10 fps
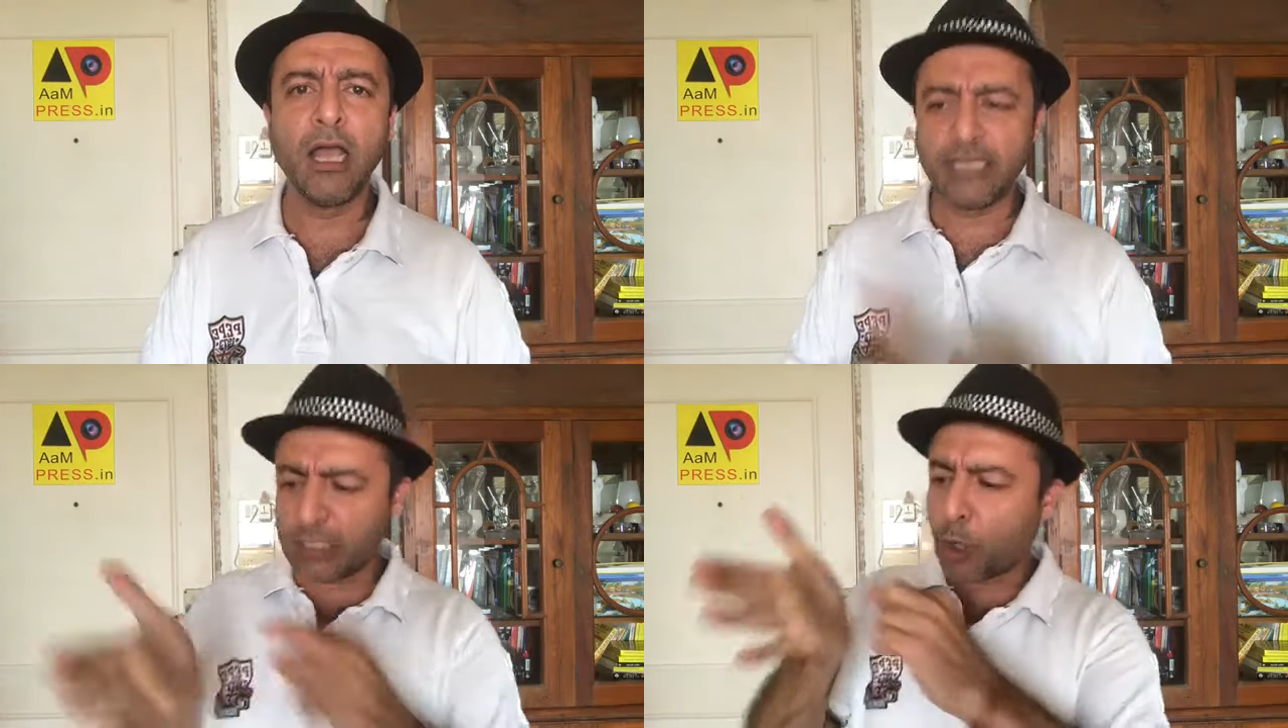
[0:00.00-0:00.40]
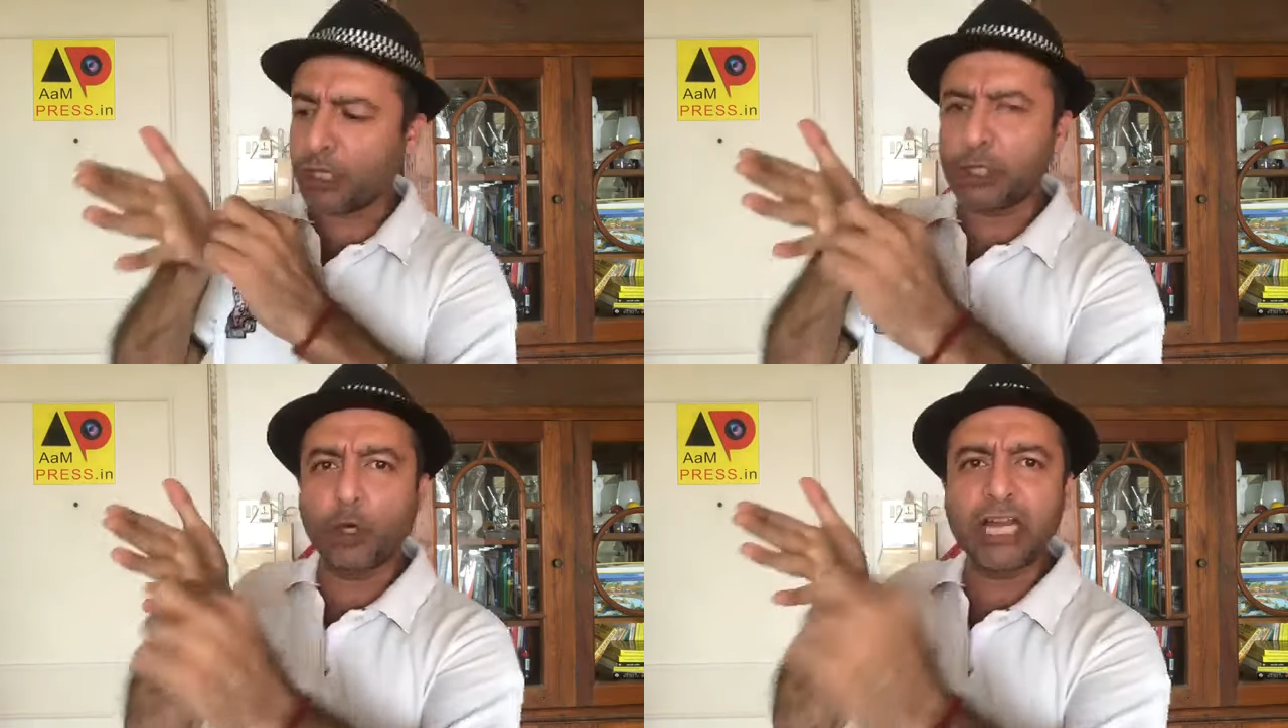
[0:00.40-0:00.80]
ये
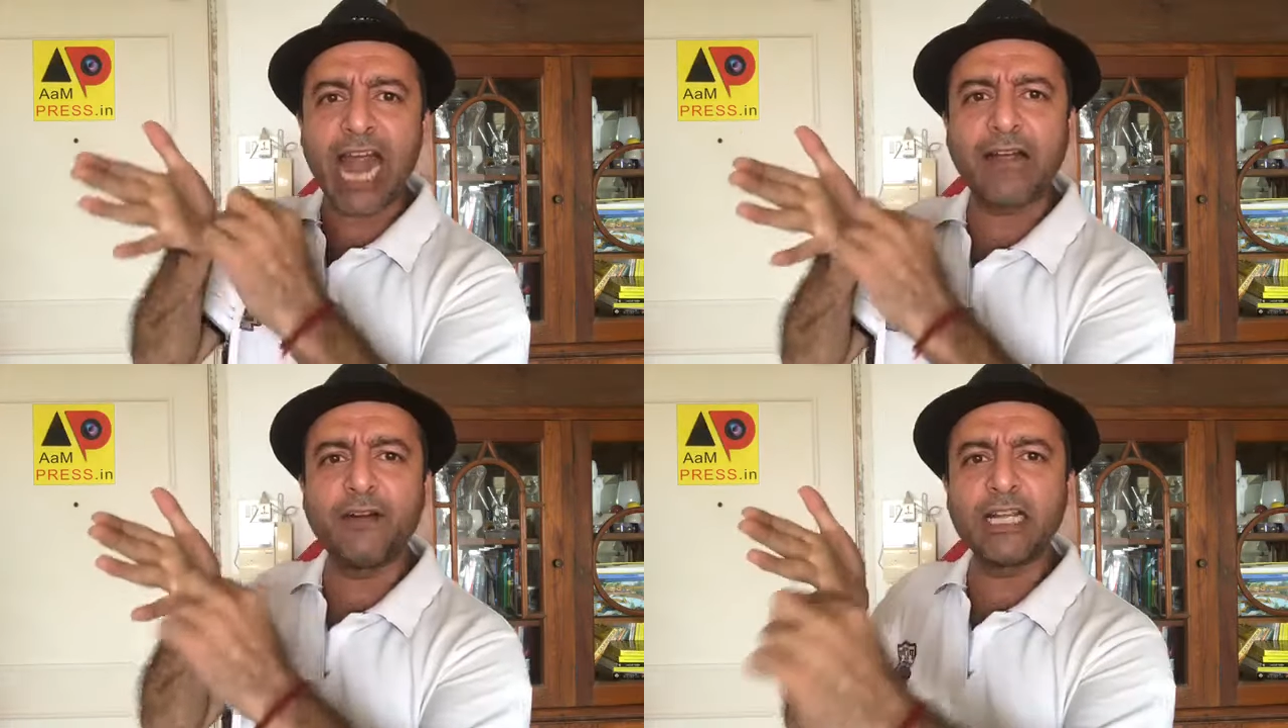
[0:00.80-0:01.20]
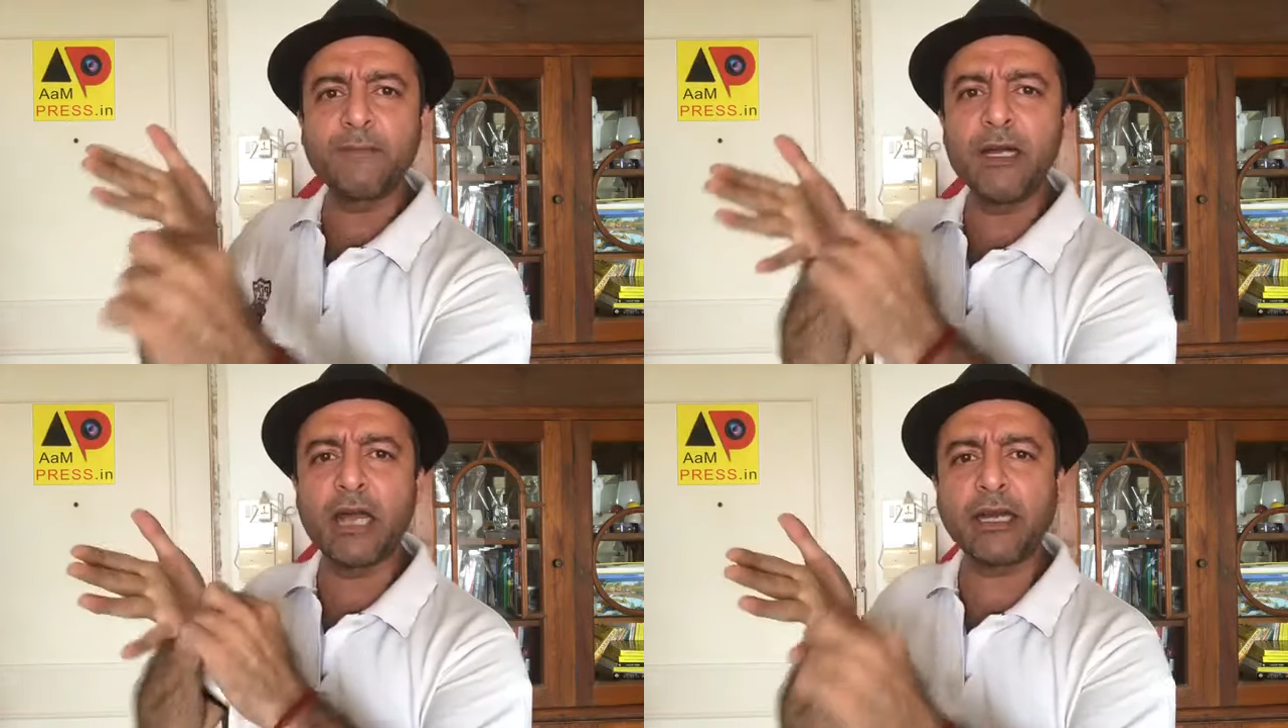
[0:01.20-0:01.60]
छोटी छोटी
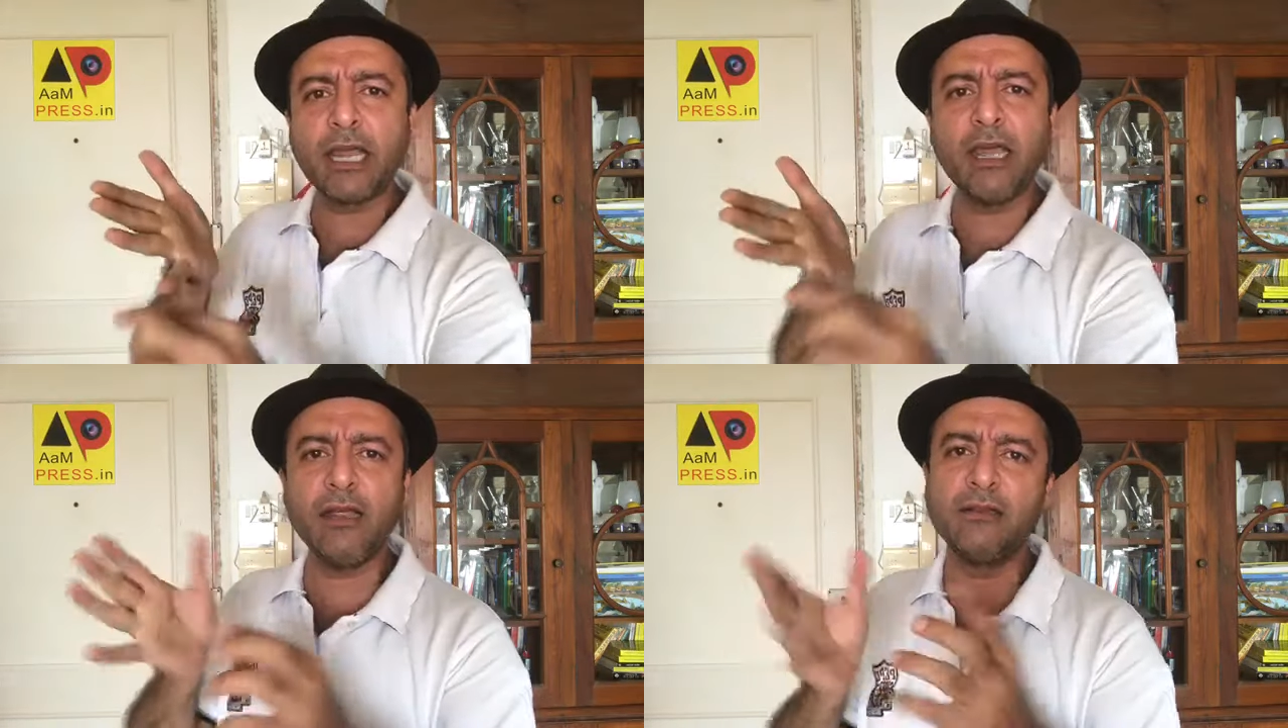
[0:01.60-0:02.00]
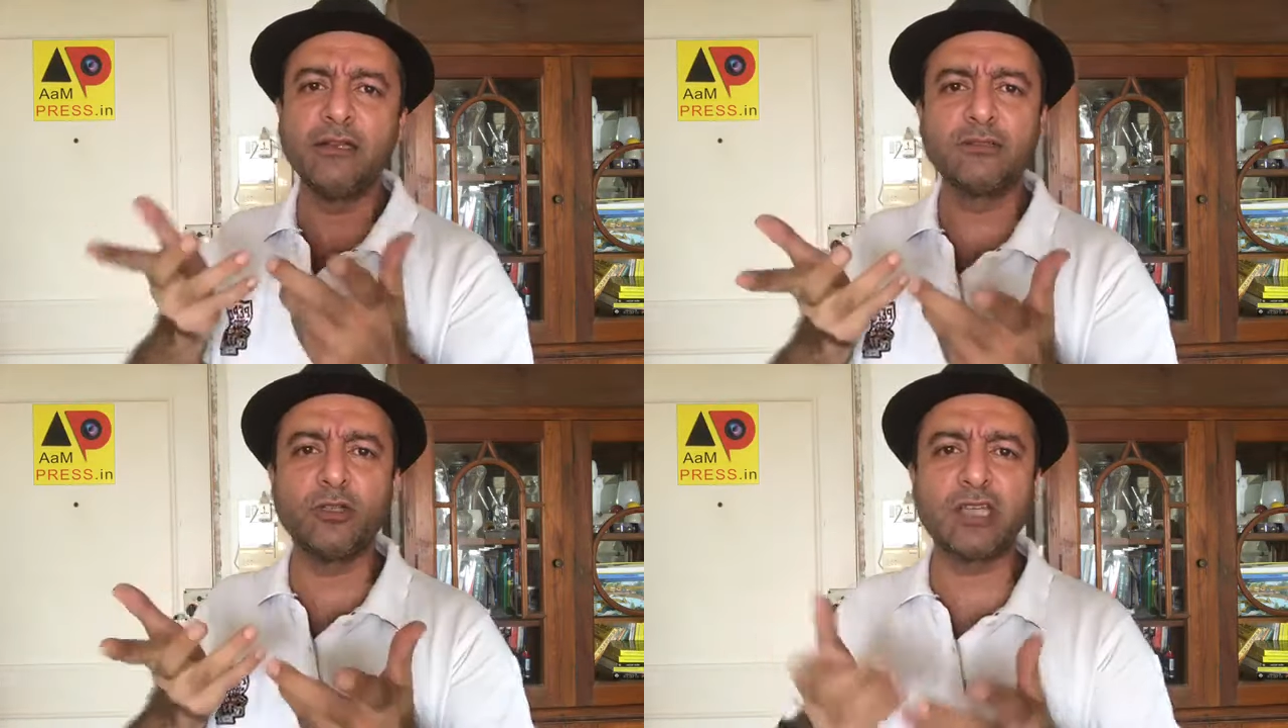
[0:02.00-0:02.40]
एडवर्टीजमेंट करके
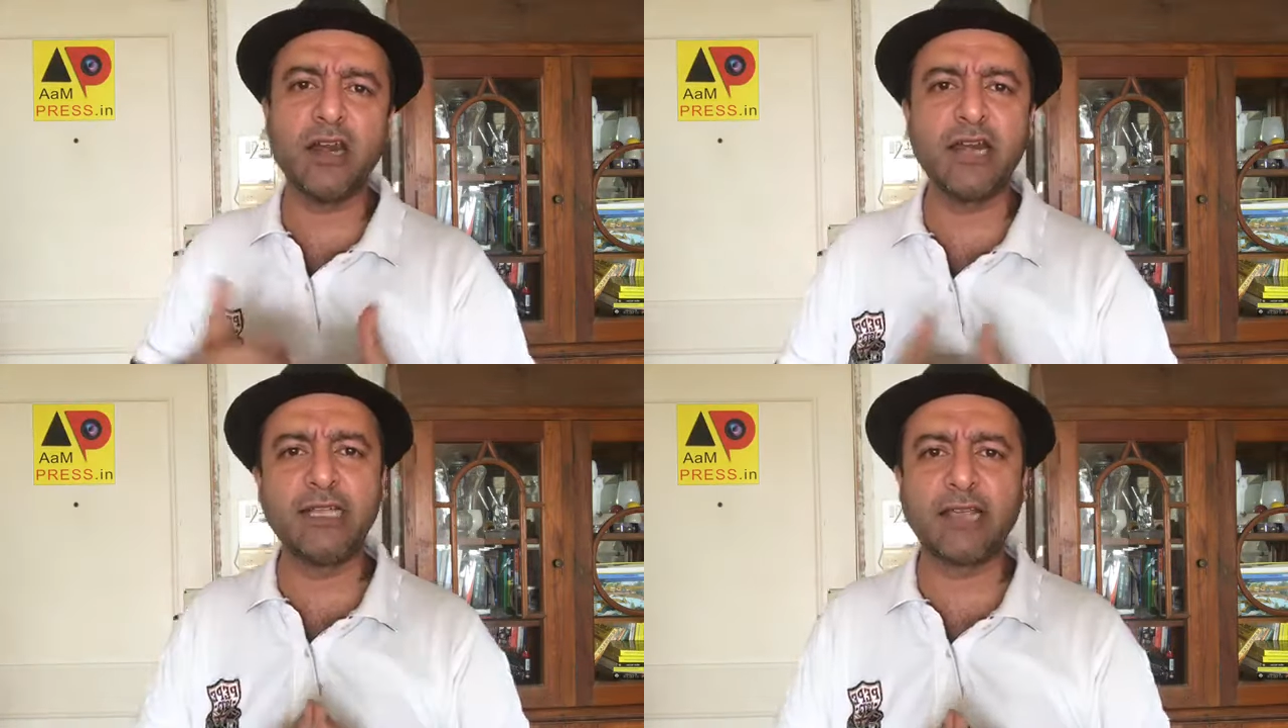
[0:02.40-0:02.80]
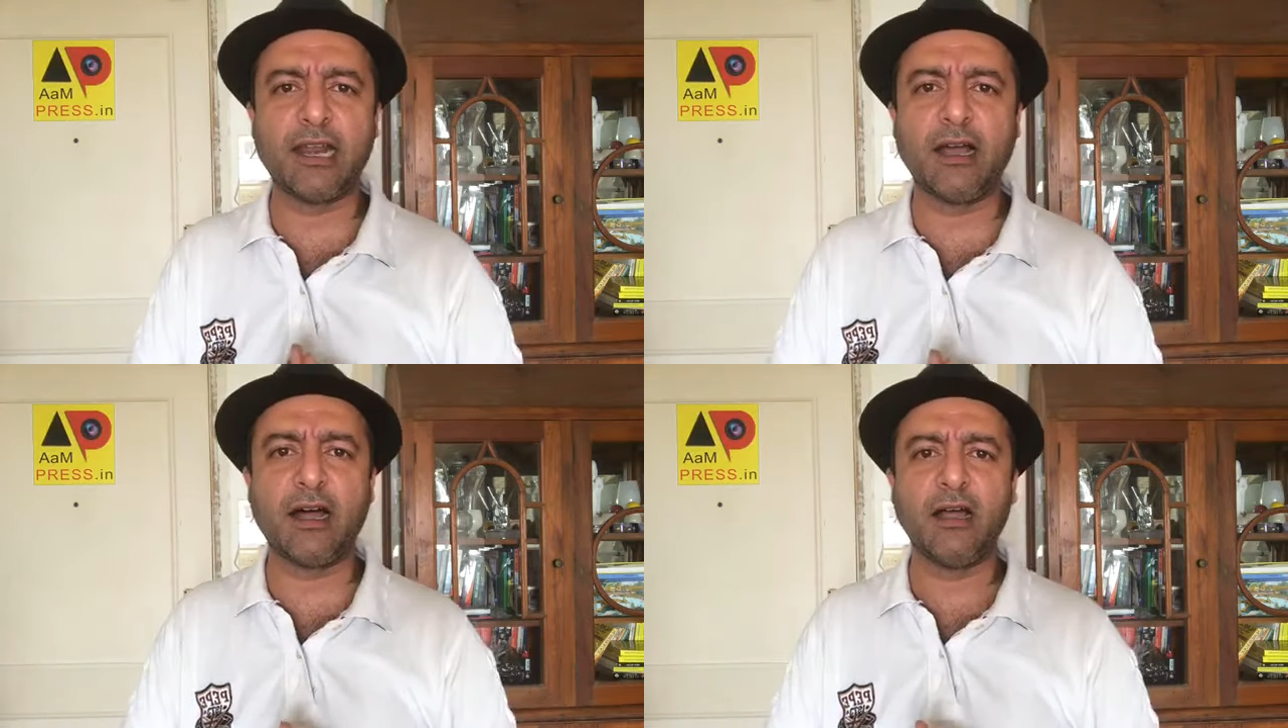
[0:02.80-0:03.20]
तो सर नहीं
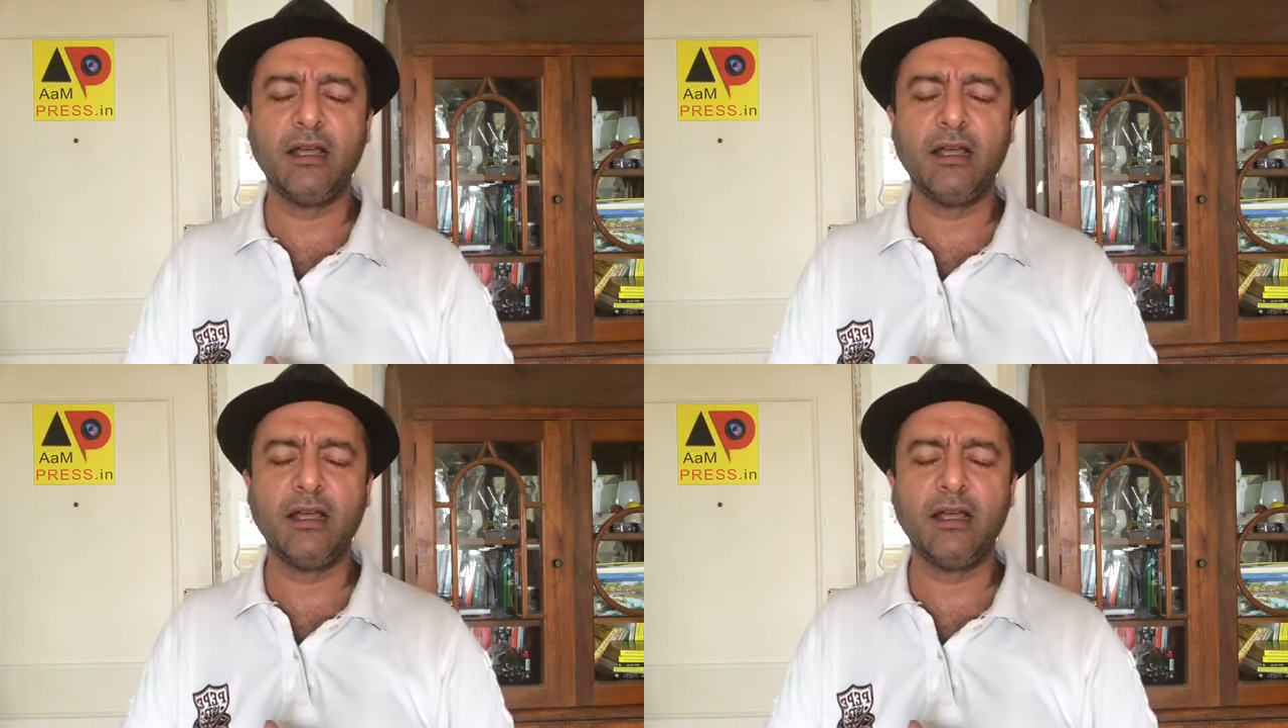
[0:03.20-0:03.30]
चलेगा